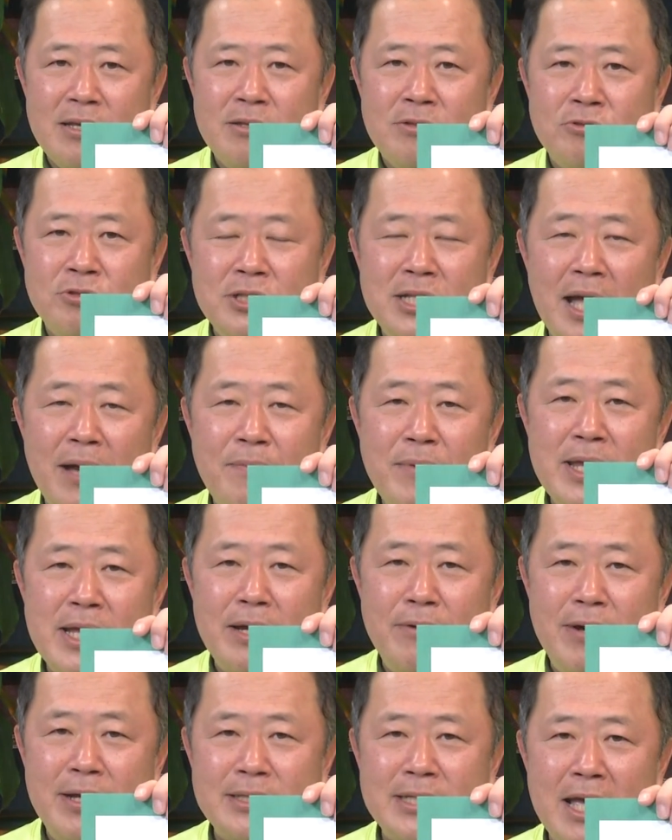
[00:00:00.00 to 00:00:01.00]
そして
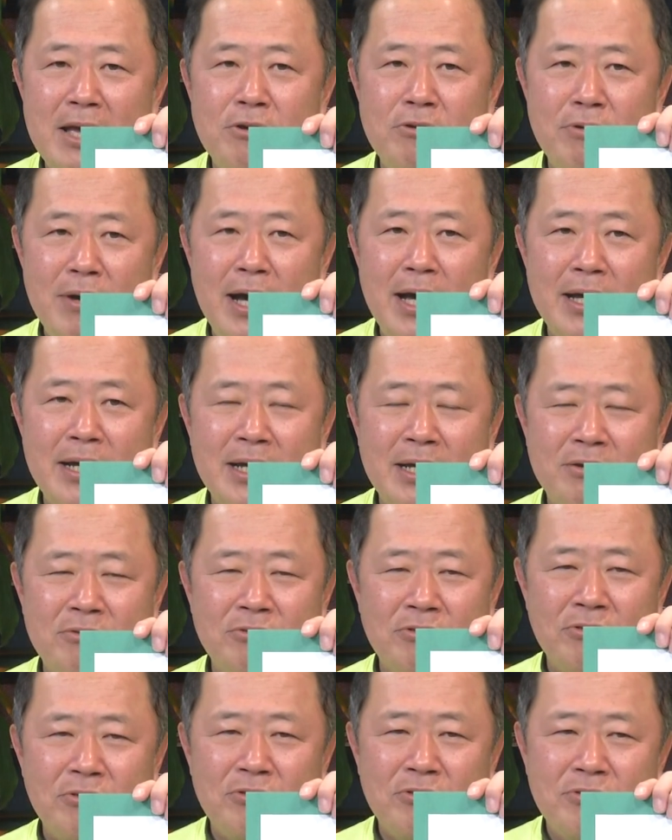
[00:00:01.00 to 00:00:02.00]
アメリカは最後はこ
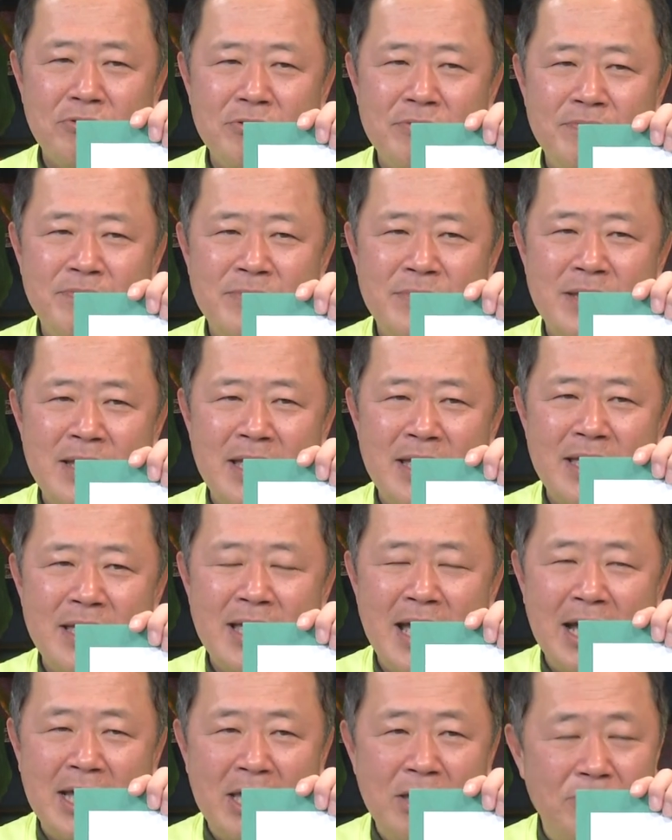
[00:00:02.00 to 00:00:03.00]
の
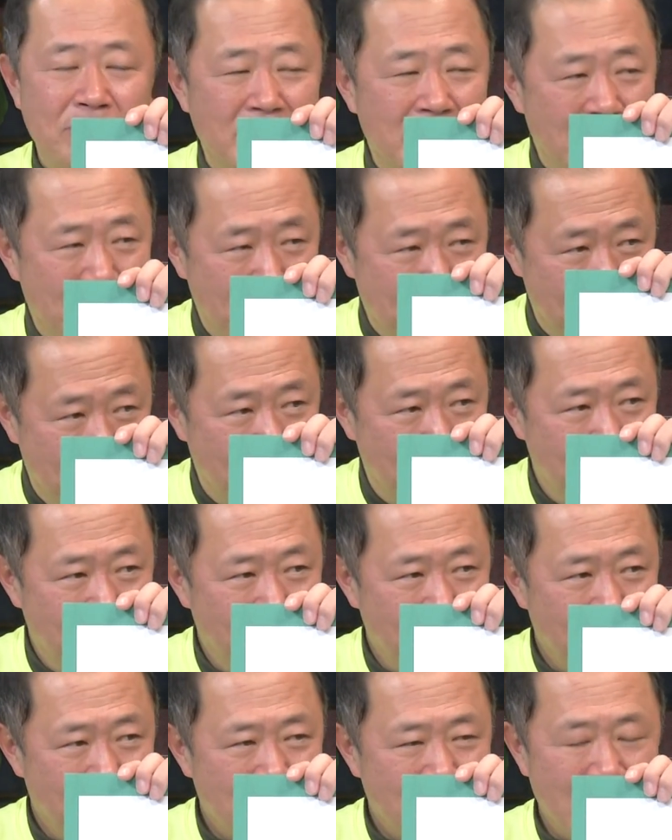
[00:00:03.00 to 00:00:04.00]
覇権を握ると、
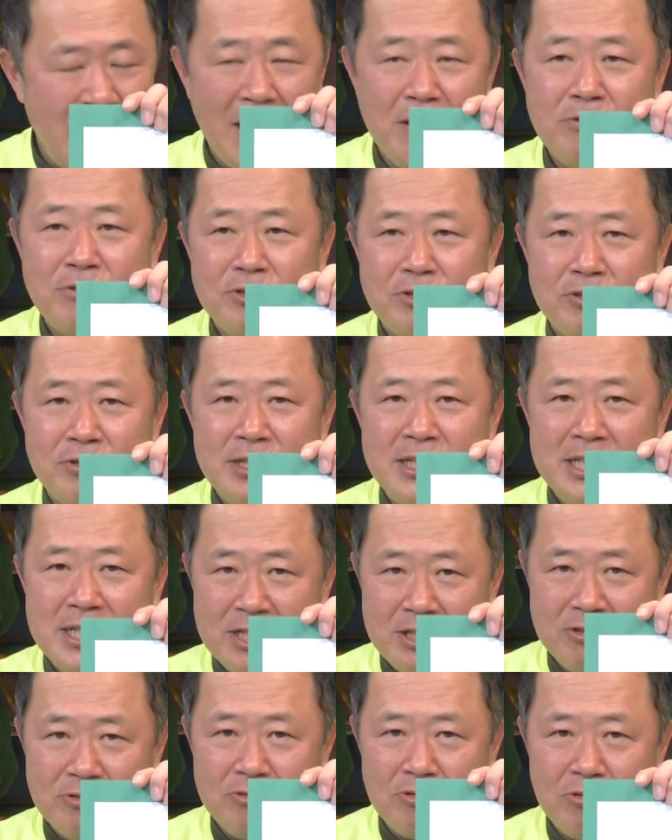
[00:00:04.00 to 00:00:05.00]
回復する、維
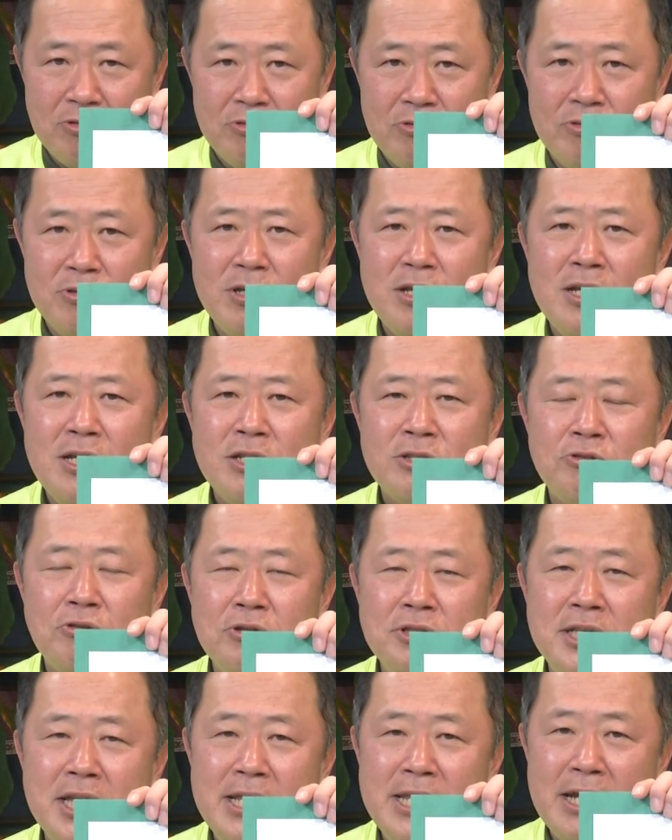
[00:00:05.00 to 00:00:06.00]
持するというそう
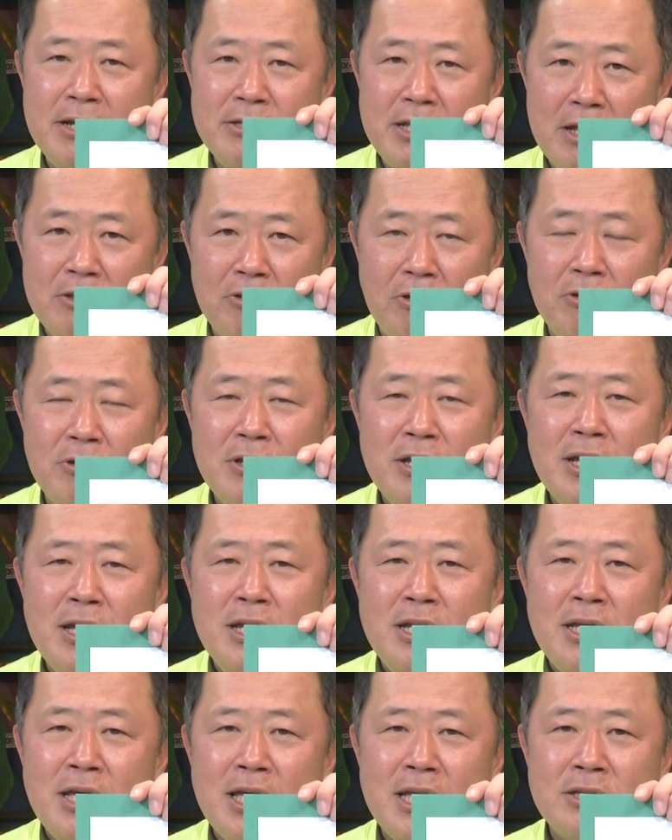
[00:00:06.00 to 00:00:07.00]
いう戦略だと、
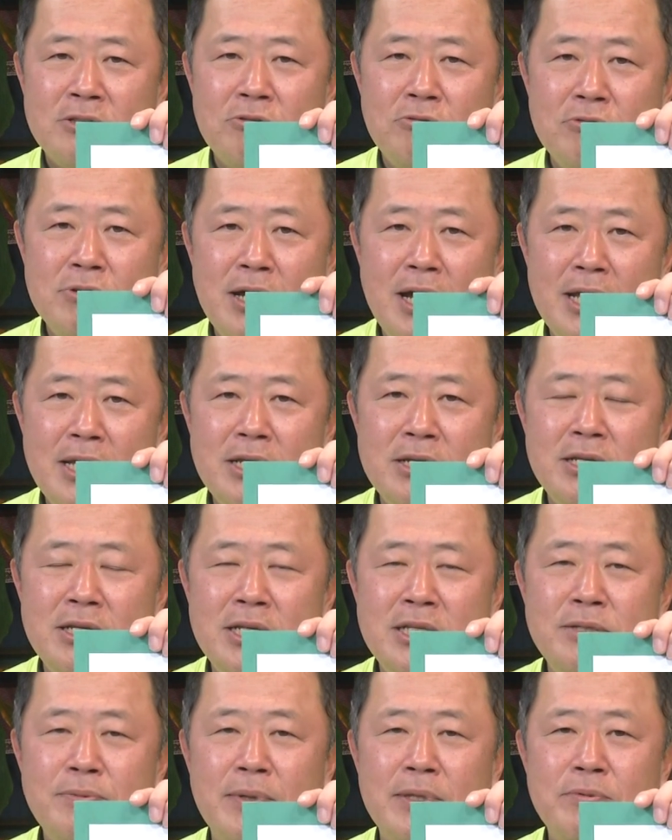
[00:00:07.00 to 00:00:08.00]
その代わり
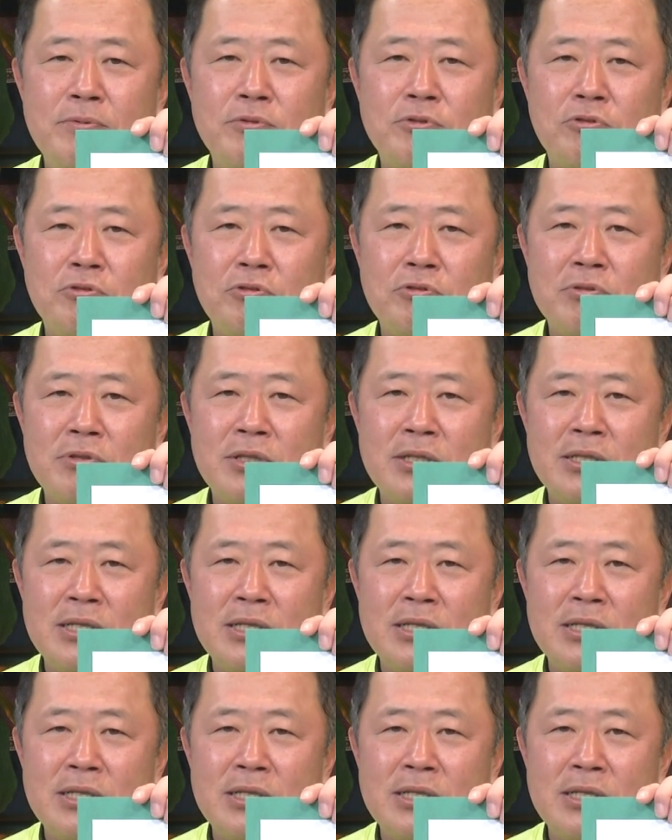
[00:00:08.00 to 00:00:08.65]
いつまでもその、